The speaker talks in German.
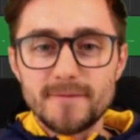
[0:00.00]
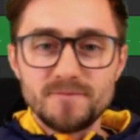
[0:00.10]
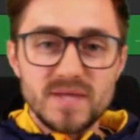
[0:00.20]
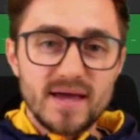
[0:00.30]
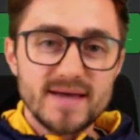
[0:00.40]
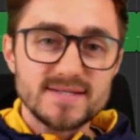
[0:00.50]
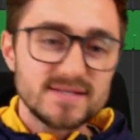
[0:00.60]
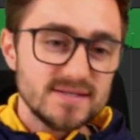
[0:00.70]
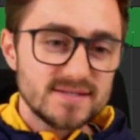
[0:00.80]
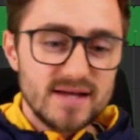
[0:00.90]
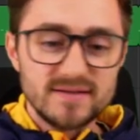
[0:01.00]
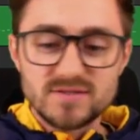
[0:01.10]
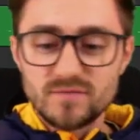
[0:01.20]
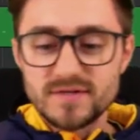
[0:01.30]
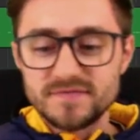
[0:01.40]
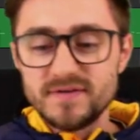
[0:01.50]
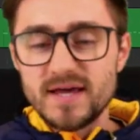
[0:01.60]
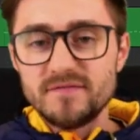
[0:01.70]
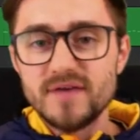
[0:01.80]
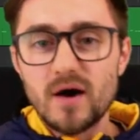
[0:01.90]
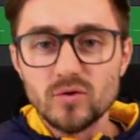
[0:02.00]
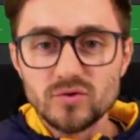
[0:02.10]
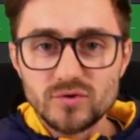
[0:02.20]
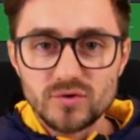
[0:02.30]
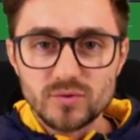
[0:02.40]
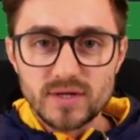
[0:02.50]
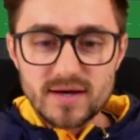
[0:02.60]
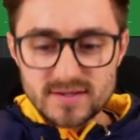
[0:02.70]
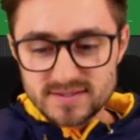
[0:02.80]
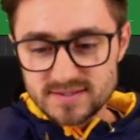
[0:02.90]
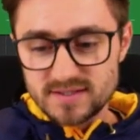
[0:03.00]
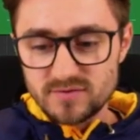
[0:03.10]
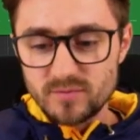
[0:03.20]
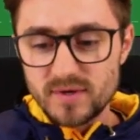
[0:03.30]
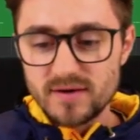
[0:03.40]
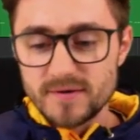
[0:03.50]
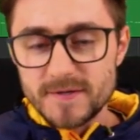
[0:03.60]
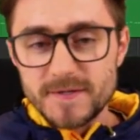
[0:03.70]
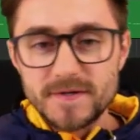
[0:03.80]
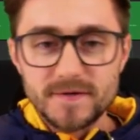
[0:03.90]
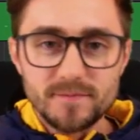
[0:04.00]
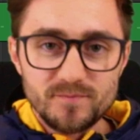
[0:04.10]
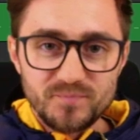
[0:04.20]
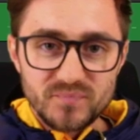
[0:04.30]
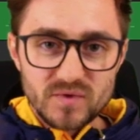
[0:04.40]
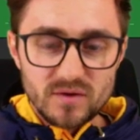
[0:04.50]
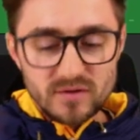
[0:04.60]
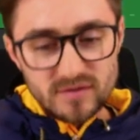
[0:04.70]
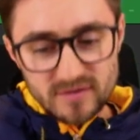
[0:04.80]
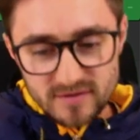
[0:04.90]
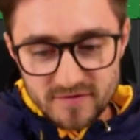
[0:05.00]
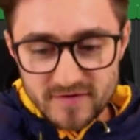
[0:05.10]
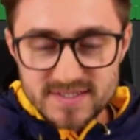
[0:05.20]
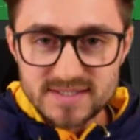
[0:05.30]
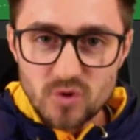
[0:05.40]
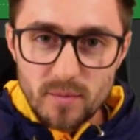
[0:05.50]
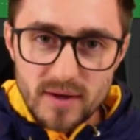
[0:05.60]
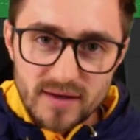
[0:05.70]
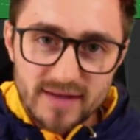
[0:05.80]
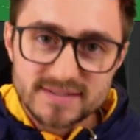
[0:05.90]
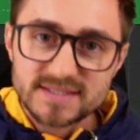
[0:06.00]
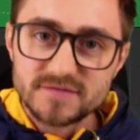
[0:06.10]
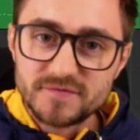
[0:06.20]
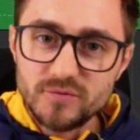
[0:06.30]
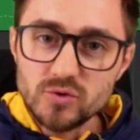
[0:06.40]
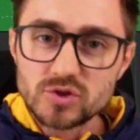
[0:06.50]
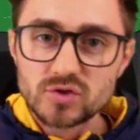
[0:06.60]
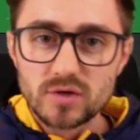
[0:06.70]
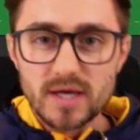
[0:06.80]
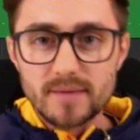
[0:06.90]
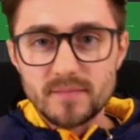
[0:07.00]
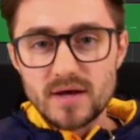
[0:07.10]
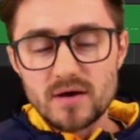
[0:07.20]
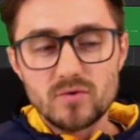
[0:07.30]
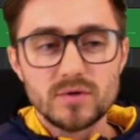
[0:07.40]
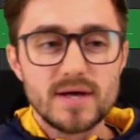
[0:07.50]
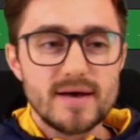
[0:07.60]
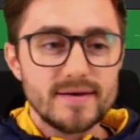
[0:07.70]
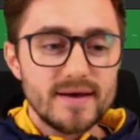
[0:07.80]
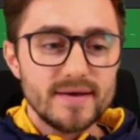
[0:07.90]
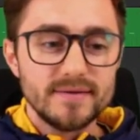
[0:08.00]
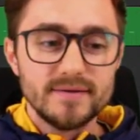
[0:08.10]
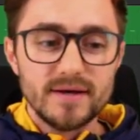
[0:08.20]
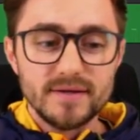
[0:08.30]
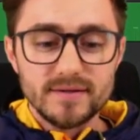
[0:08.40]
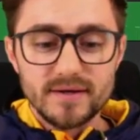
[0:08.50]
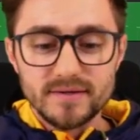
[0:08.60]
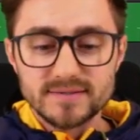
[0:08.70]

Der Rest ist dann dann sowas vielleicht wie Autotune, ja, das ist dann nochmal ähm, quasi nochmal ein anderes Gefühl zu geben, ja, oder ein, ein, ein